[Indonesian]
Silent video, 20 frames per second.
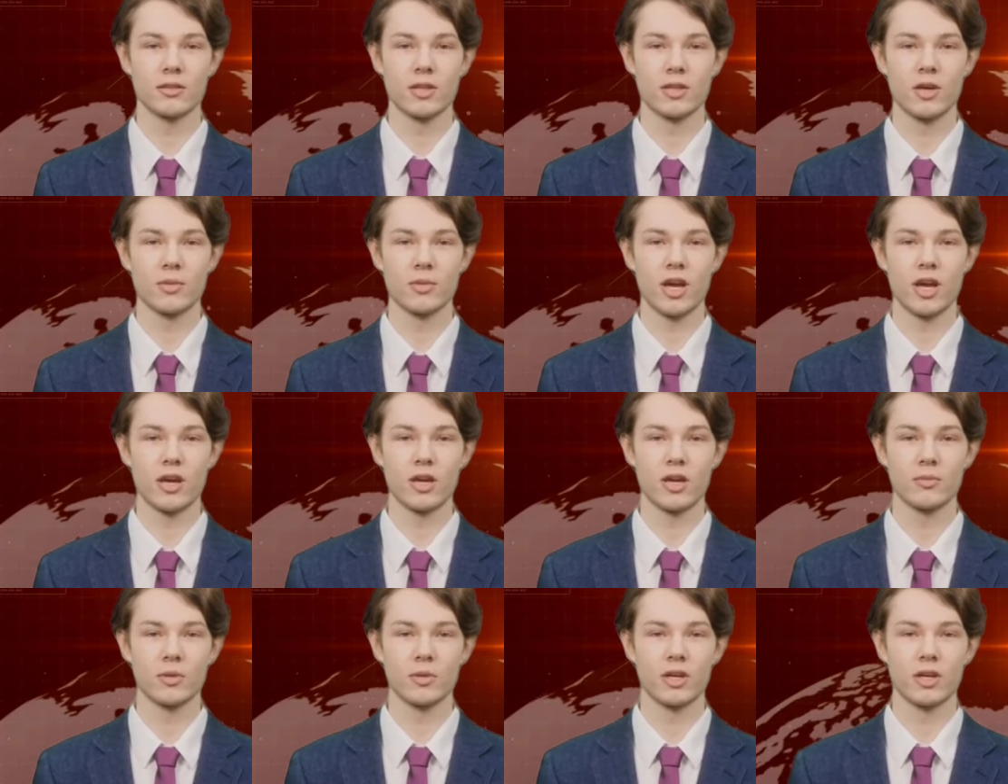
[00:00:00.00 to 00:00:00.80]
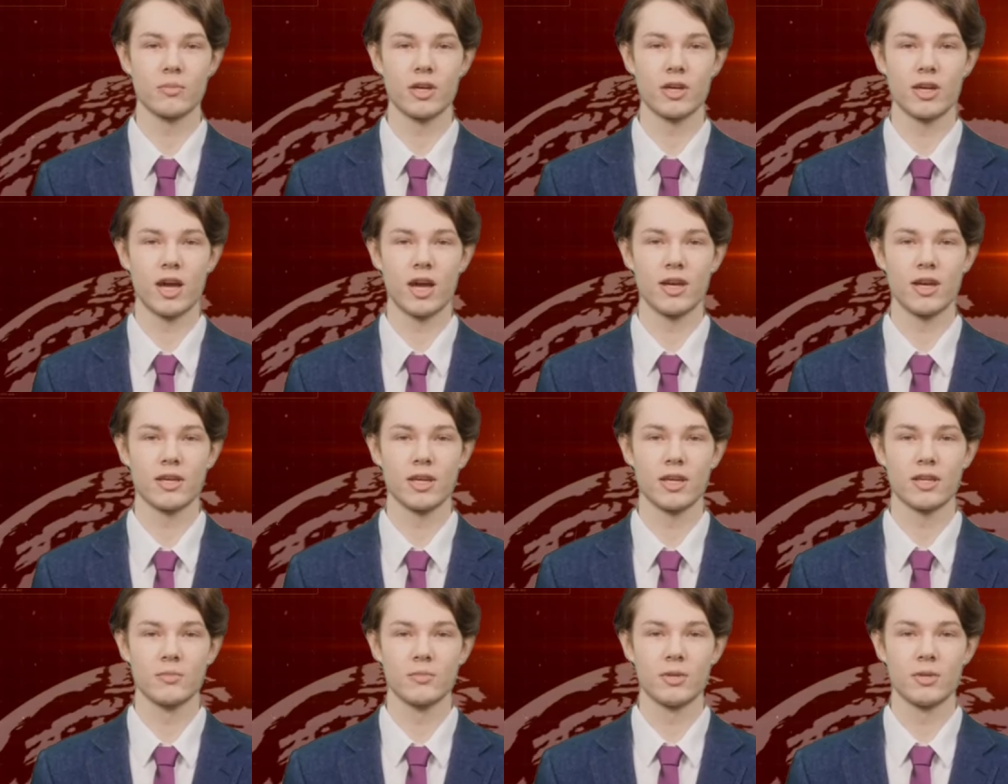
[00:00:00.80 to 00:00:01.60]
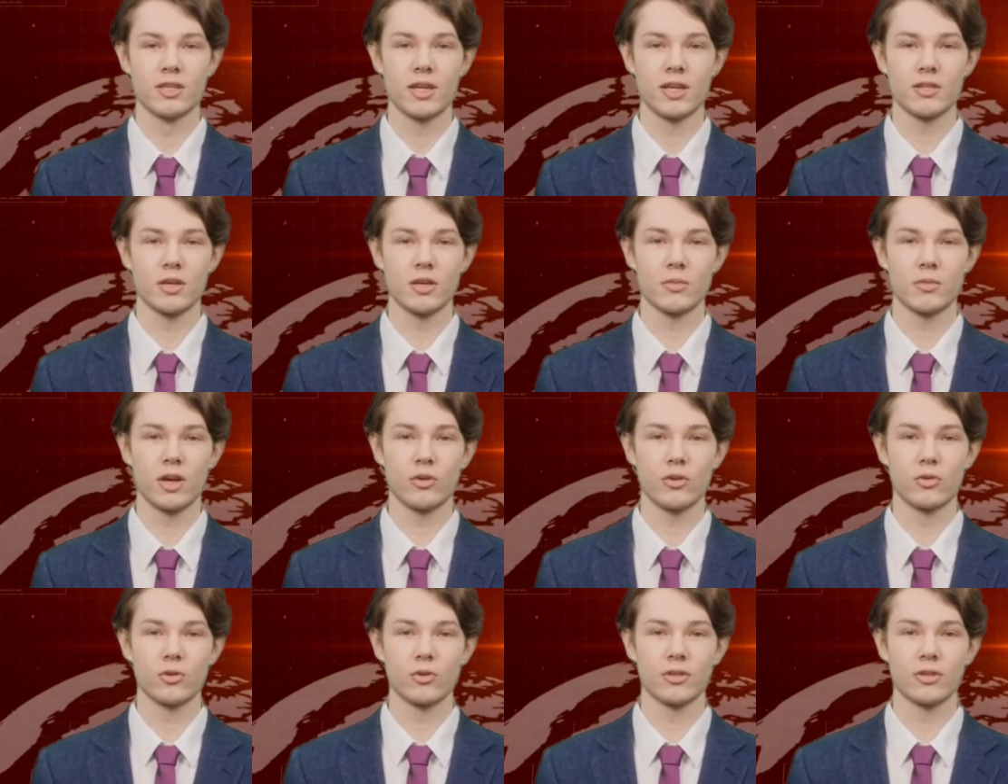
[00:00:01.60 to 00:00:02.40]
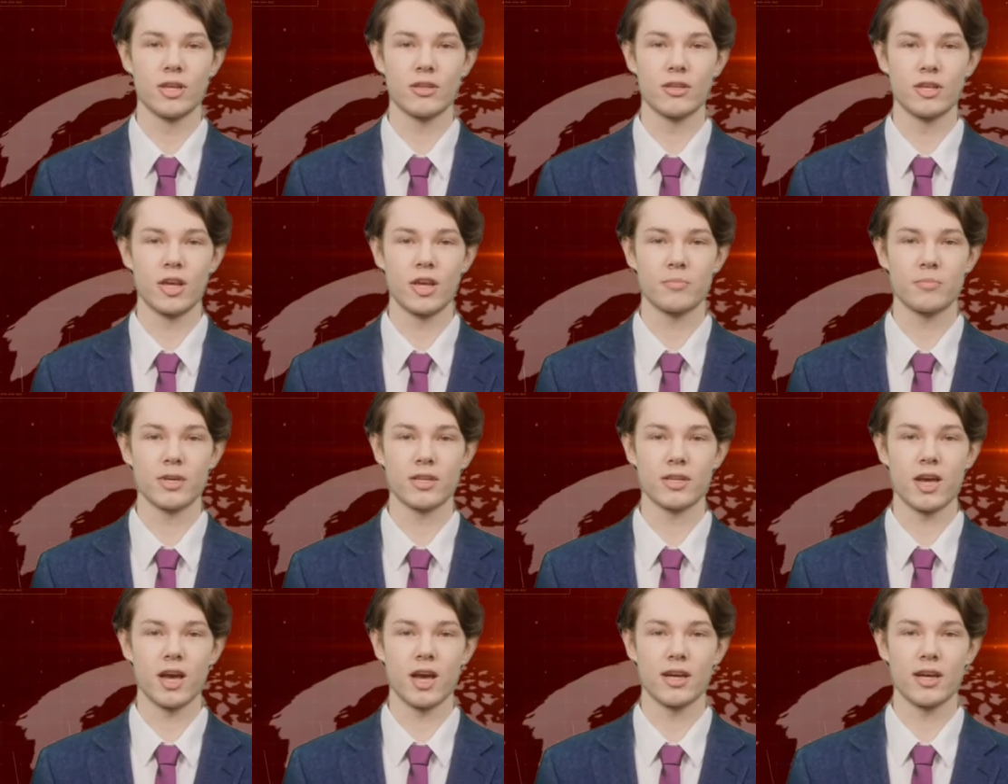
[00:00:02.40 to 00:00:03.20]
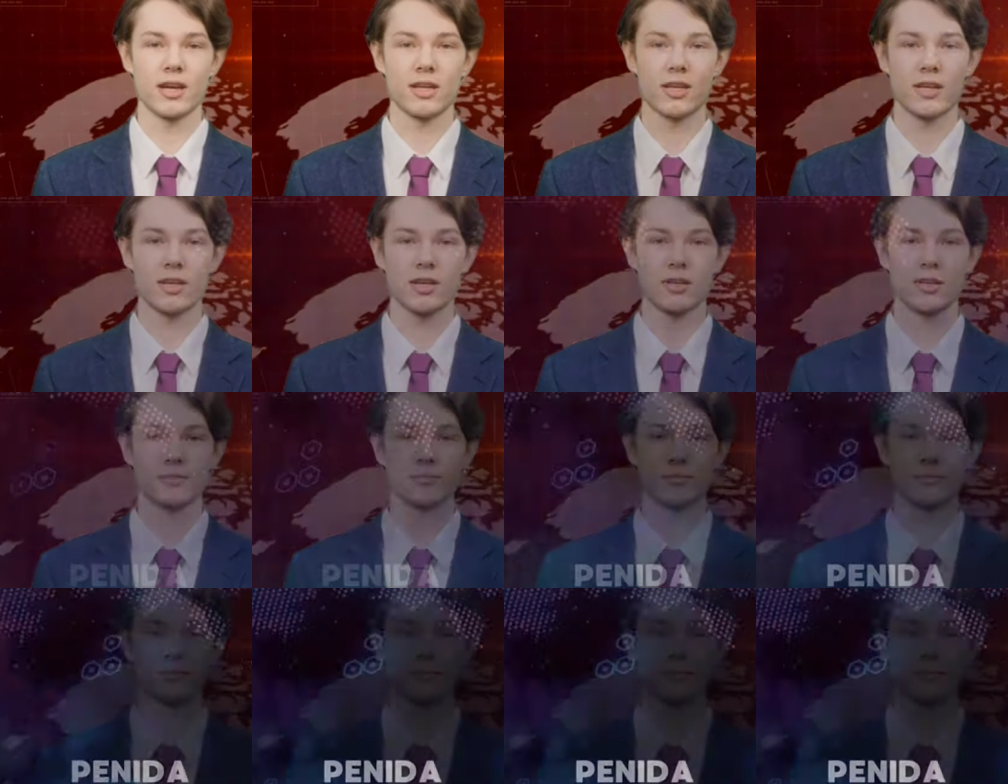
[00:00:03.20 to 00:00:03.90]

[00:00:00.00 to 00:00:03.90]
Kami akan menemani Anda di berita terbaru dan terupdate hari ini.